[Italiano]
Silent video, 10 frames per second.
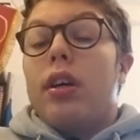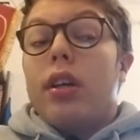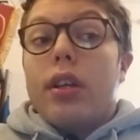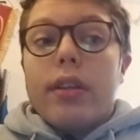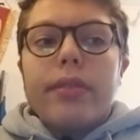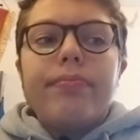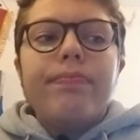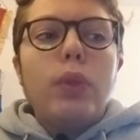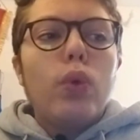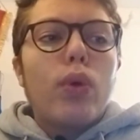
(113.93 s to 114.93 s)
Ehm,
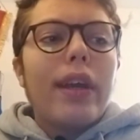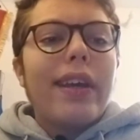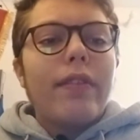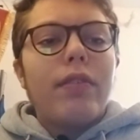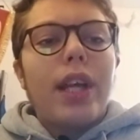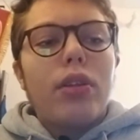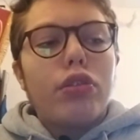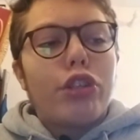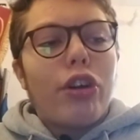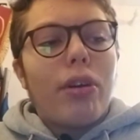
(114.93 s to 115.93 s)
dunque, detto
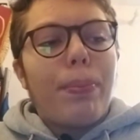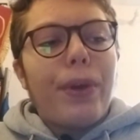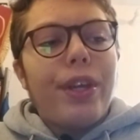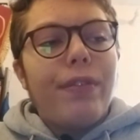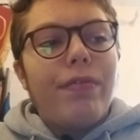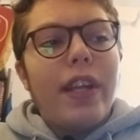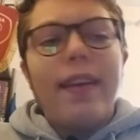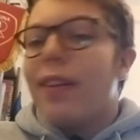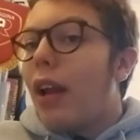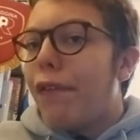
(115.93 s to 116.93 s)
ciò, poi
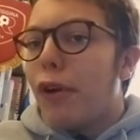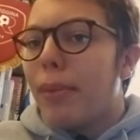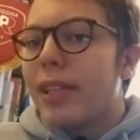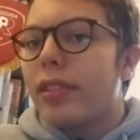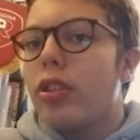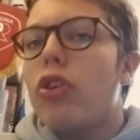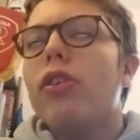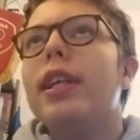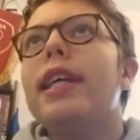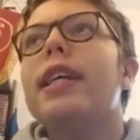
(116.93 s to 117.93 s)
vedendo la
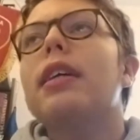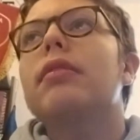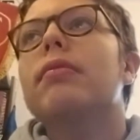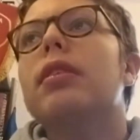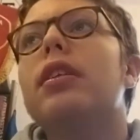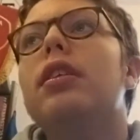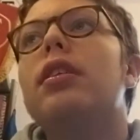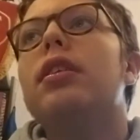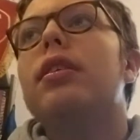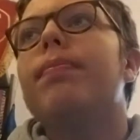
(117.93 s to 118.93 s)
formazione
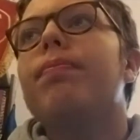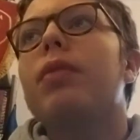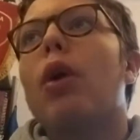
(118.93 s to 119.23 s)
ehm,